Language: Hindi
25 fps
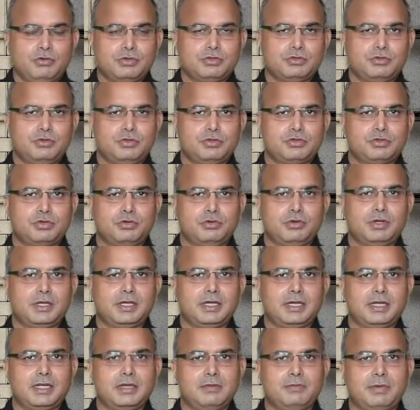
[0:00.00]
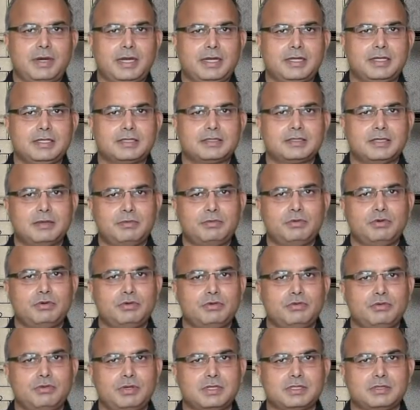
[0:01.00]
उसको छोड़ करके बाकी सब
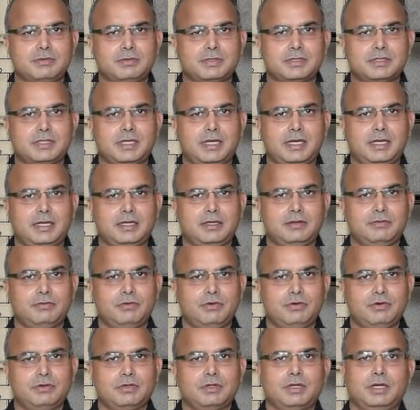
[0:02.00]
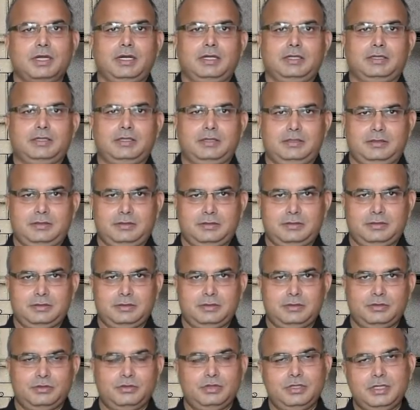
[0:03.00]
लोगों को समझता है कि वो गलत है
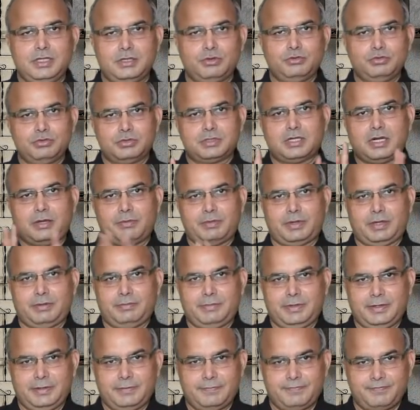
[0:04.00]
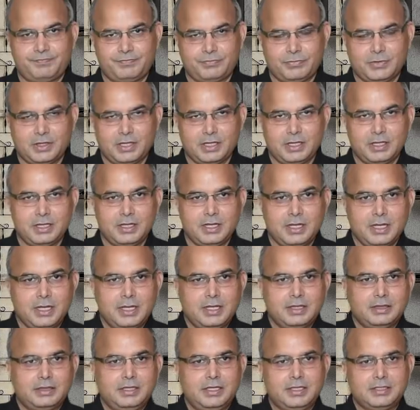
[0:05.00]
तो ये दूसरा भ्रम है
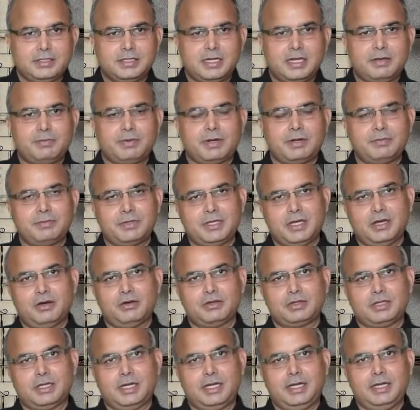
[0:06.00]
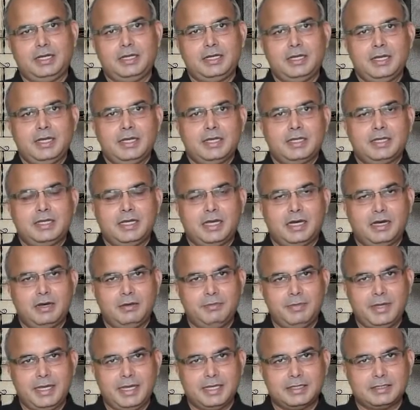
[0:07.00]
तीसरा भ्रम क्या होता है कि
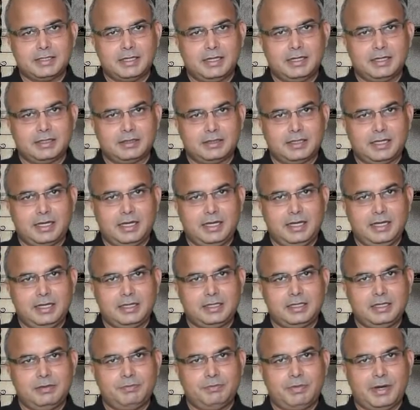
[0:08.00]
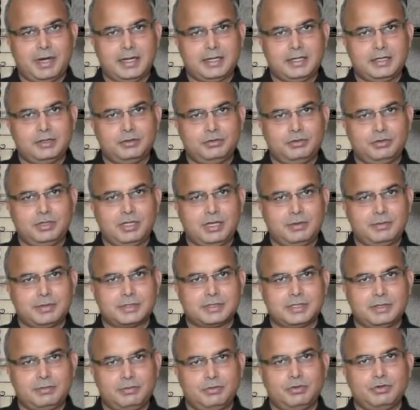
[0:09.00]
हमें ऐसा लगता है कि बाकी दुनिया में
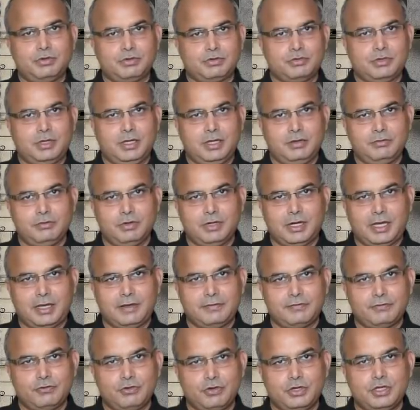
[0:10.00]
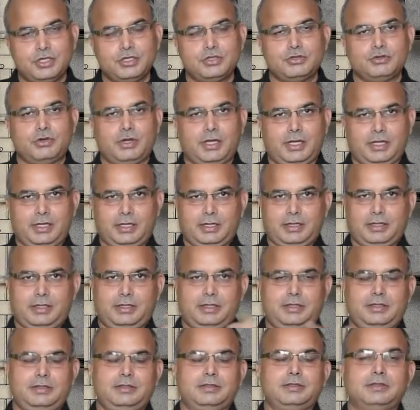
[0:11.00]
सब लोग जो हैं वो लाइफ को इंजॉय कर
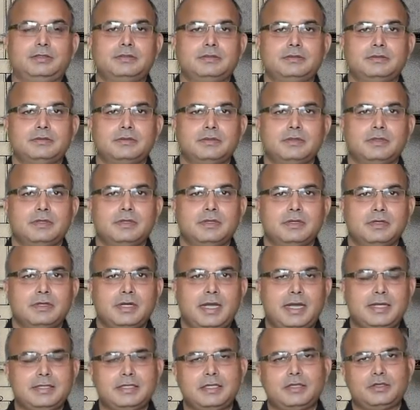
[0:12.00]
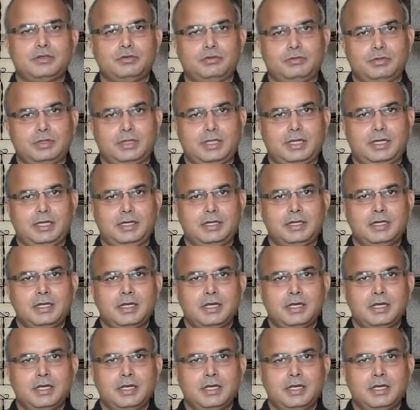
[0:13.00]
रहे हैं ऐसा क्यों होता है